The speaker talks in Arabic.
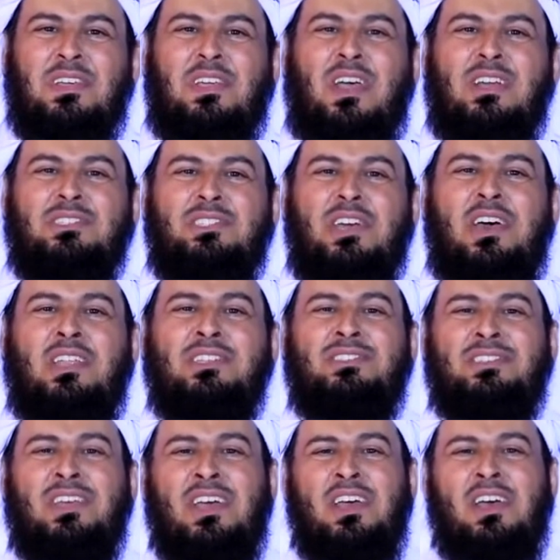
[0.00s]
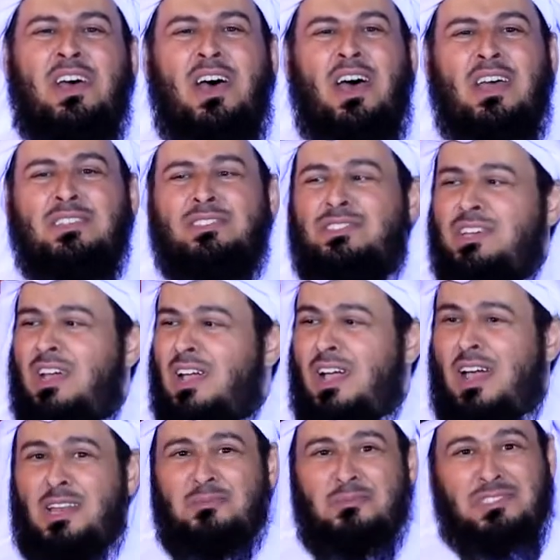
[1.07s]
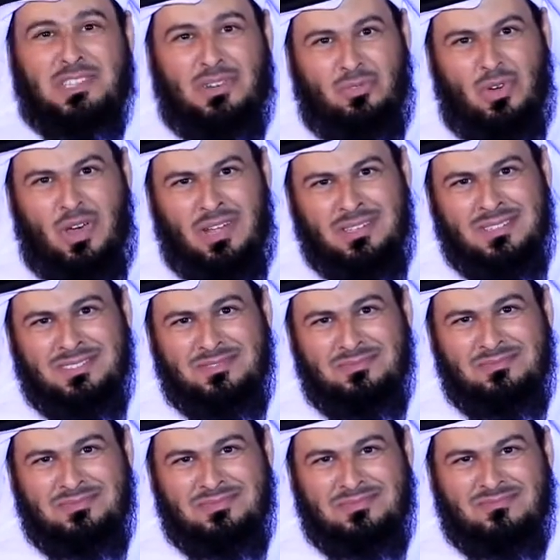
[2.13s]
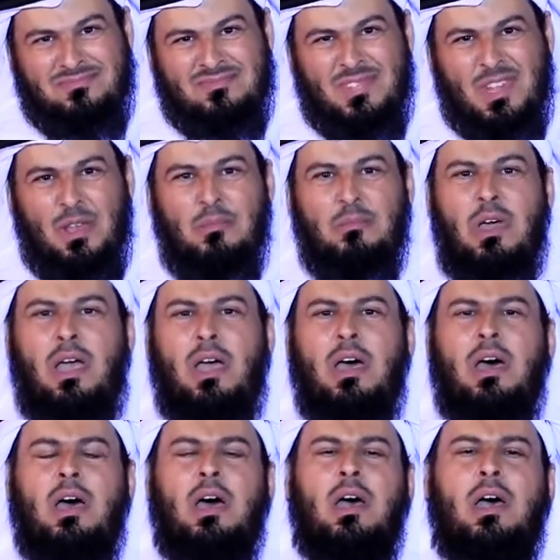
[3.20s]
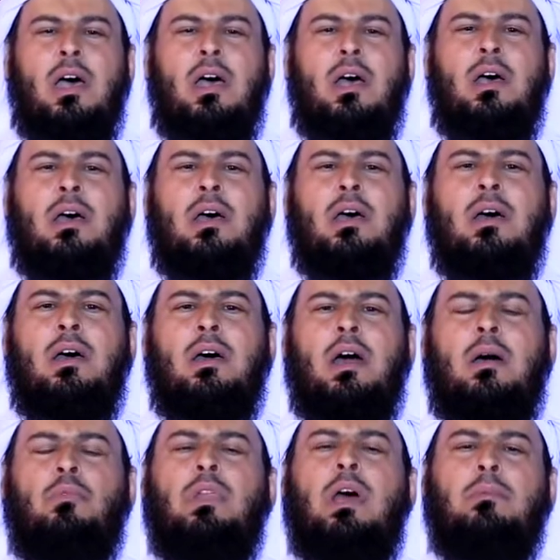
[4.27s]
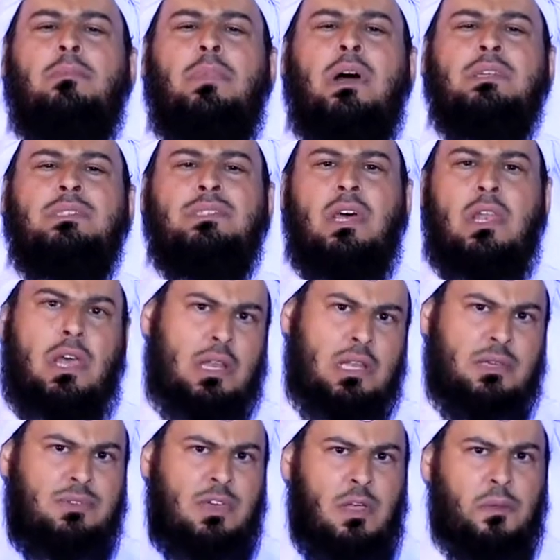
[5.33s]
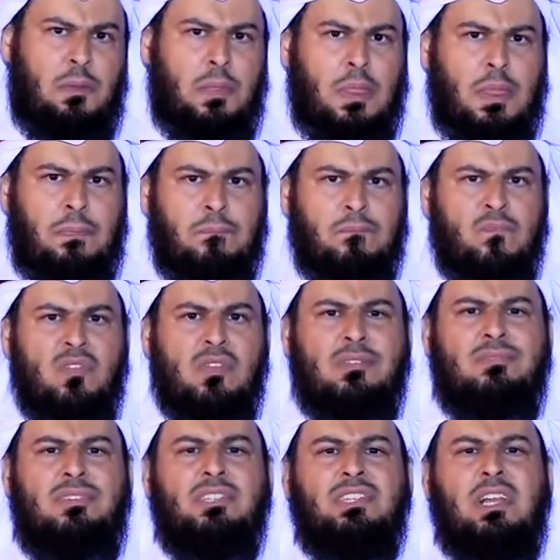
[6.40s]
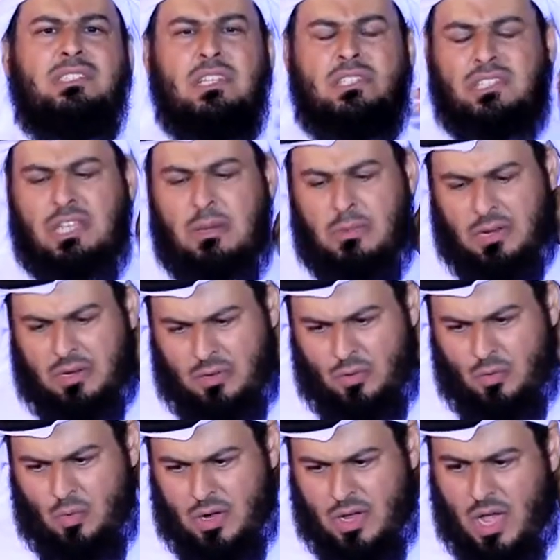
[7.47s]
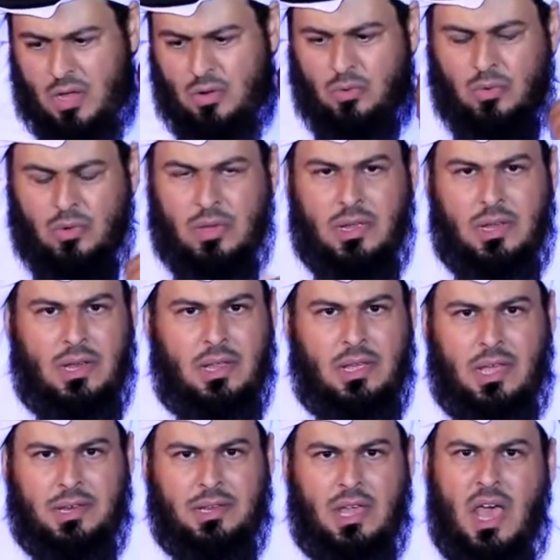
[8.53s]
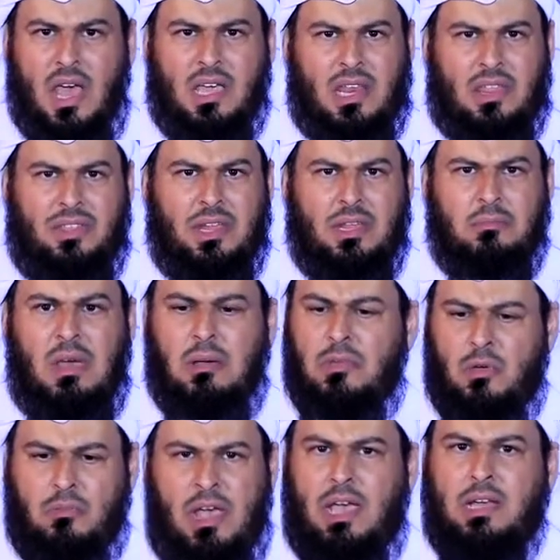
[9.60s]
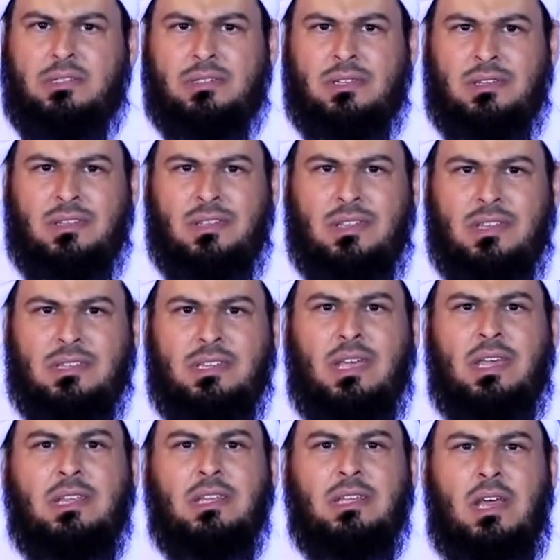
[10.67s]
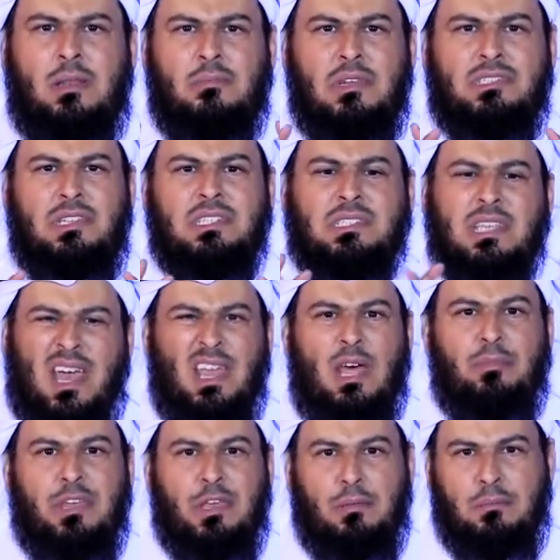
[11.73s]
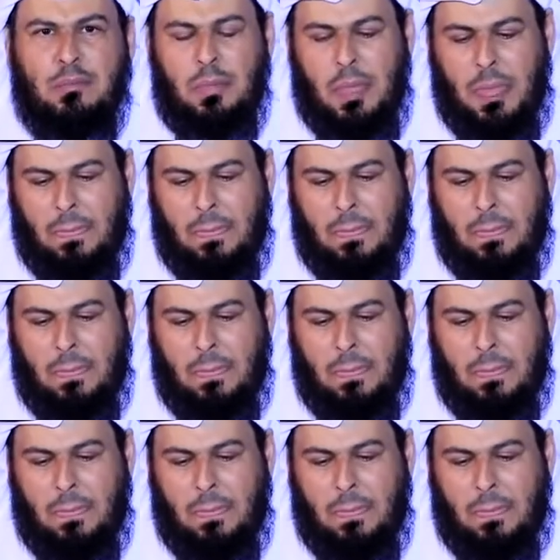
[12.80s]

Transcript: كان جالس أنت يا خالد بن صفوان مع آه، أبو العباس الخليفة في جلسة سمر وكانوا يعني آخر اثنين ما معهم أحد يعني المجلس خلا بهم